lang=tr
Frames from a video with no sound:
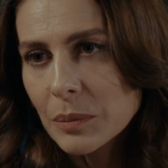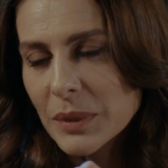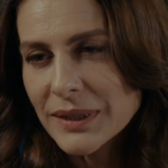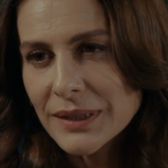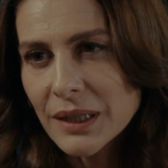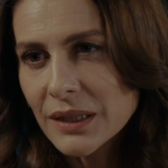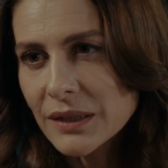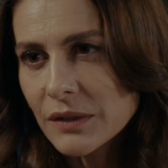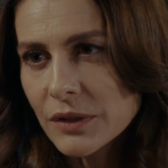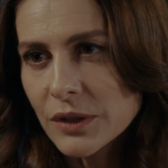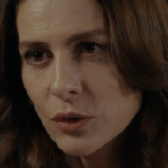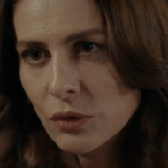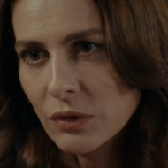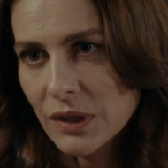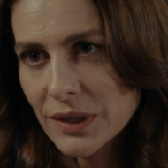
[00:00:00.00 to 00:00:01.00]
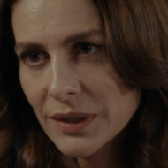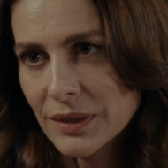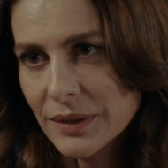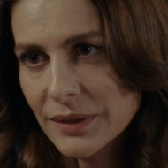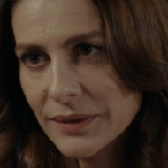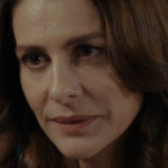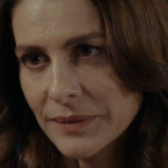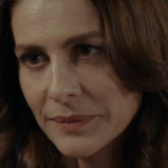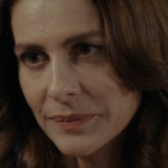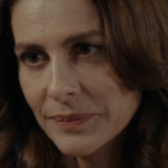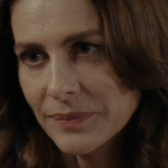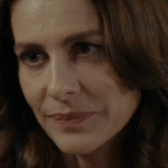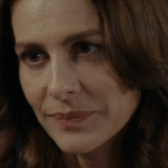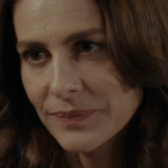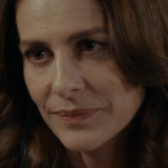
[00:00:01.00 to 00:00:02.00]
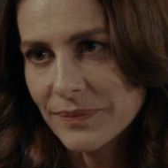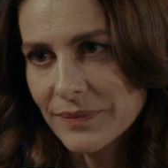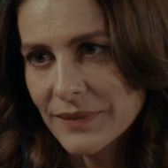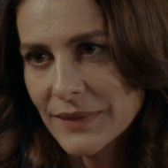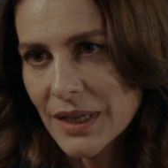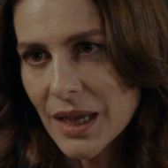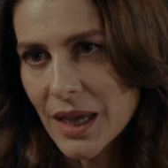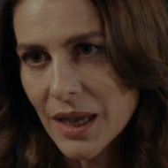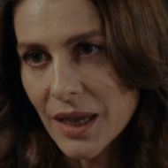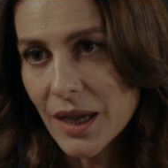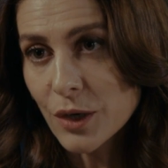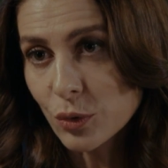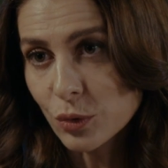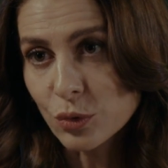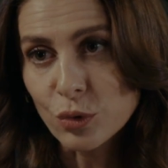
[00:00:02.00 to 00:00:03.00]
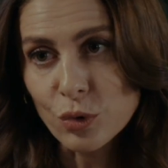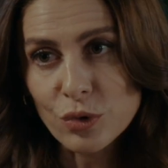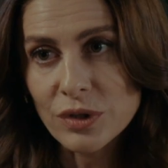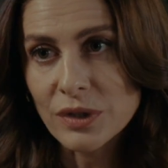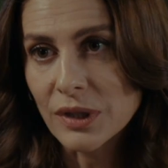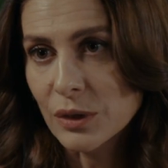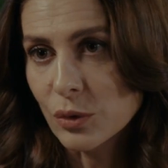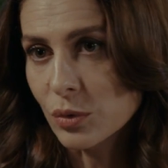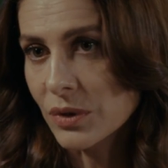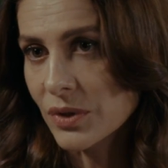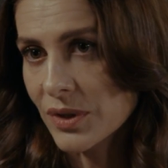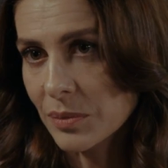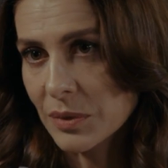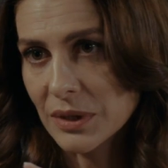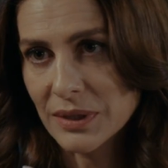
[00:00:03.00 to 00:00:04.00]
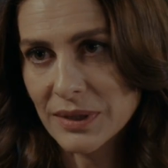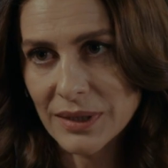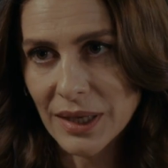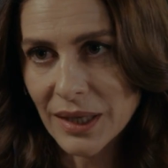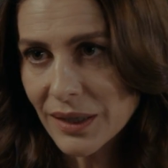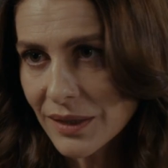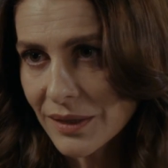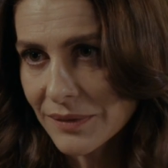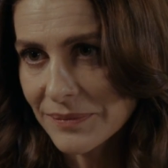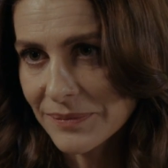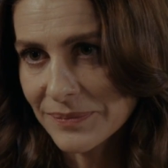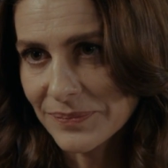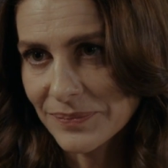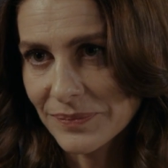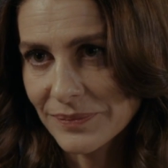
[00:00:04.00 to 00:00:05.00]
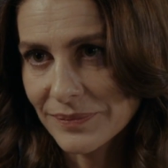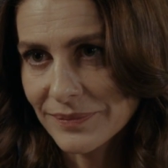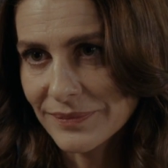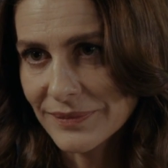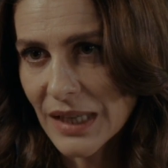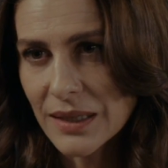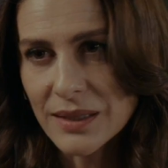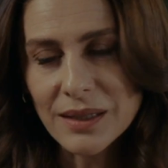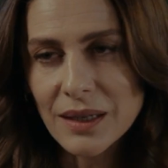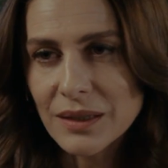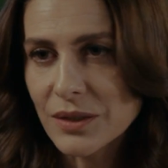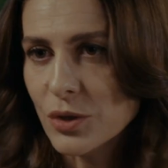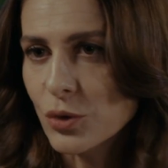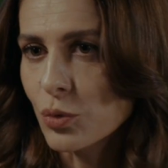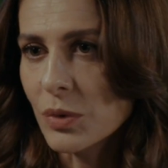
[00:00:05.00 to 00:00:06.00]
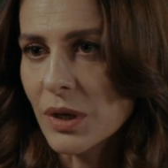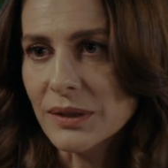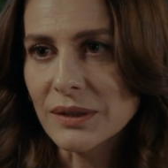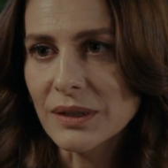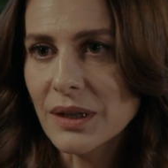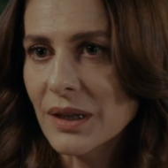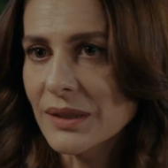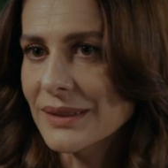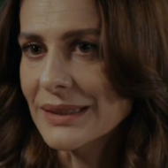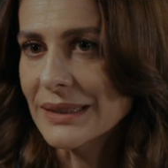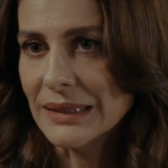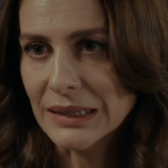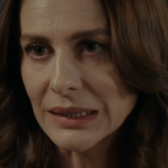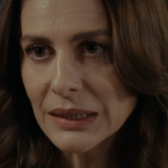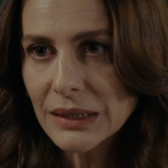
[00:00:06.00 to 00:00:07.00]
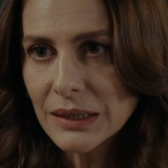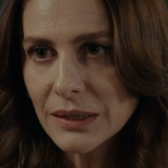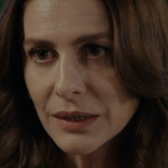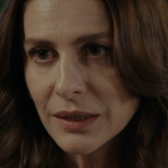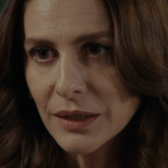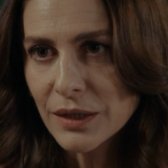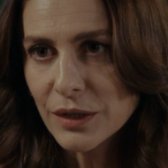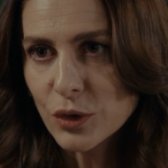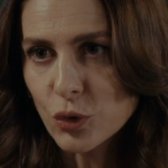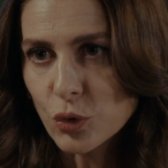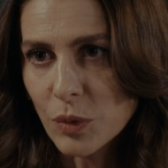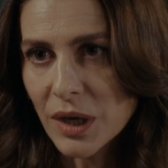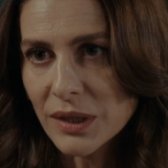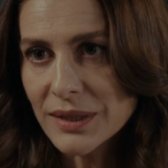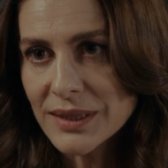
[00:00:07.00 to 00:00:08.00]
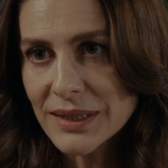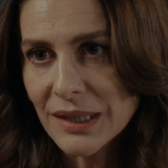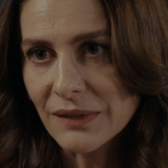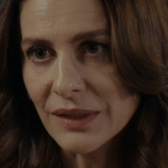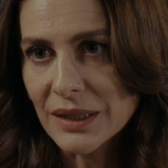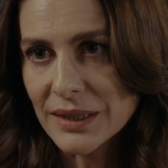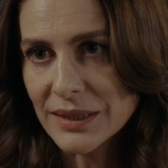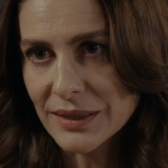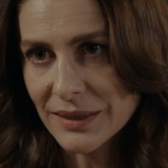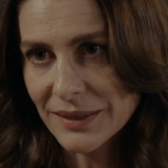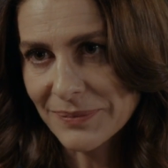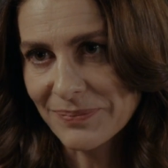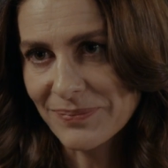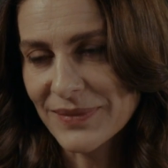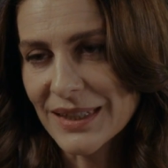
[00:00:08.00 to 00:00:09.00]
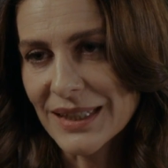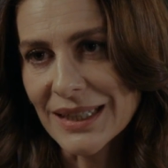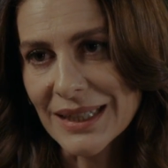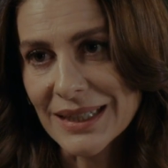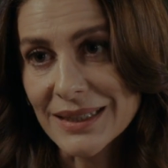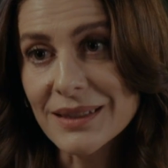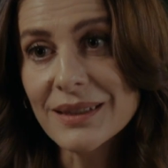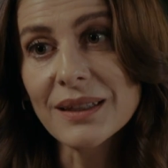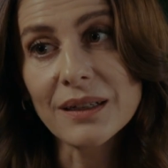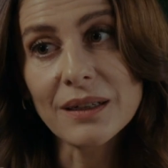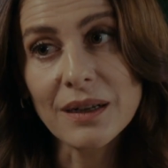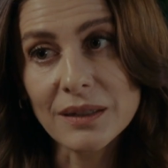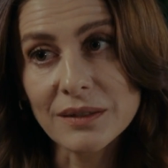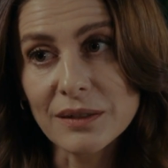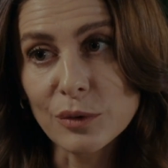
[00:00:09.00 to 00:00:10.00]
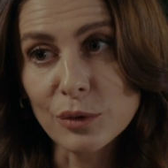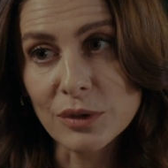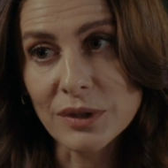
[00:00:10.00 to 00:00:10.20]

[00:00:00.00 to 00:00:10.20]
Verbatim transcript: Bir tane de video var. Eğer onun orijinaline ulaşabilirsek... ...sadece Cuma'nın katili değil, Cuma'nın sevgilisi Yeliz'in de katili